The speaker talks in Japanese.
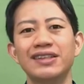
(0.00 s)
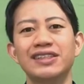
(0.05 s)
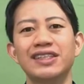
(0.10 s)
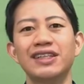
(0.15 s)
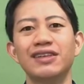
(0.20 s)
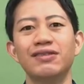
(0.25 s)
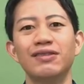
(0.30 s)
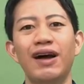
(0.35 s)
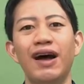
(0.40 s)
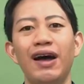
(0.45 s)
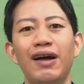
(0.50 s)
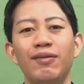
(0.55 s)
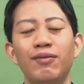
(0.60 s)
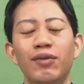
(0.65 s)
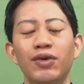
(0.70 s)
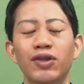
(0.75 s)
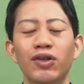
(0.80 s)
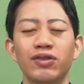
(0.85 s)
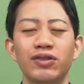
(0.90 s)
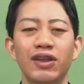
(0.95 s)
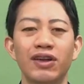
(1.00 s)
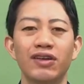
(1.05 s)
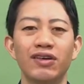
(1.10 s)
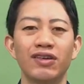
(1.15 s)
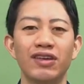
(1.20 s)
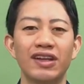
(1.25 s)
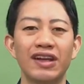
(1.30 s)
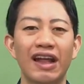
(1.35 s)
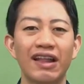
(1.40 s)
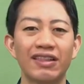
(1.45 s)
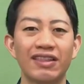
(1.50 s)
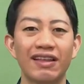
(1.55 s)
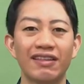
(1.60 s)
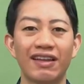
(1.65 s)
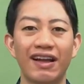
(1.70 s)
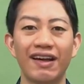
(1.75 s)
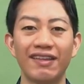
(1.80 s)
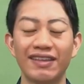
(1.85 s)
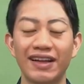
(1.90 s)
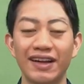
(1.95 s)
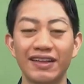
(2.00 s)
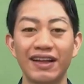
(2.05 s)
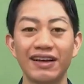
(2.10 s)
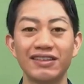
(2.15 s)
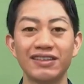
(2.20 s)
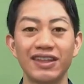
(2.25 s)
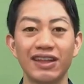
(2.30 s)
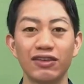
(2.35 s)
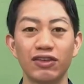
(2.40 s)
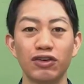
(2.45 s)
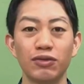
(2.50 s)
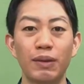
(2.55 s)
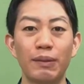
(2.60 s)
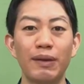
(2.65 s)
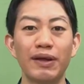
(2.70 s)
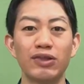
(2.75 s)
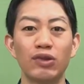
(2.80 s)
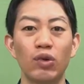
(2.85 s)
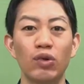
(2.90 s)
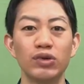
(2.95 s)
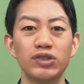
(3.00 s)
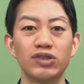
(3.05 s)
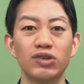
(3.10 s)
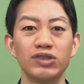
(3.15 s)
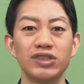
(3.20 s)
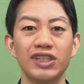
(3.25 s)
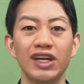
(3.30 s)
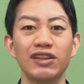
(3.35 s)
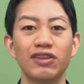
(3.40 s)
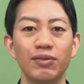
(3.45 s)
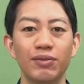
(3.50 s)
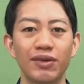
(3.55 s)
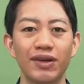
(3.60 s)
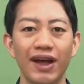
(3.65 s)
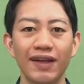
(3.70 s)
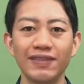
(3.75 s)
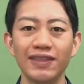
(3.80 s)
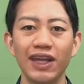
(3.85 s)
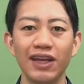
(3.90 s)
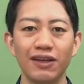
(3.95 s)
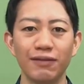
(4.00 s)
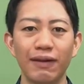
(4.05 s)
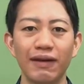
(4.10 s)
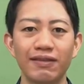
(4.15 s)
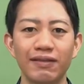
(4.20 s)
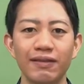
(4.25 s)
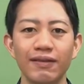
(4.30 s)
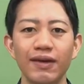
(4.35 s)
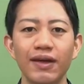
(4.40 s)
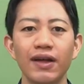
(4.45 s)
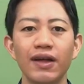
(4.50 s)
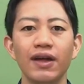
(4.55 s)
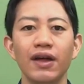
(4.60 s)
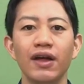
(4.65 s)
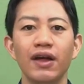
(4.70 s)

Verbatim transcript: 安珍は戻ってくる気なんてさらさらなくてそのまま道成寺へと向かっていきます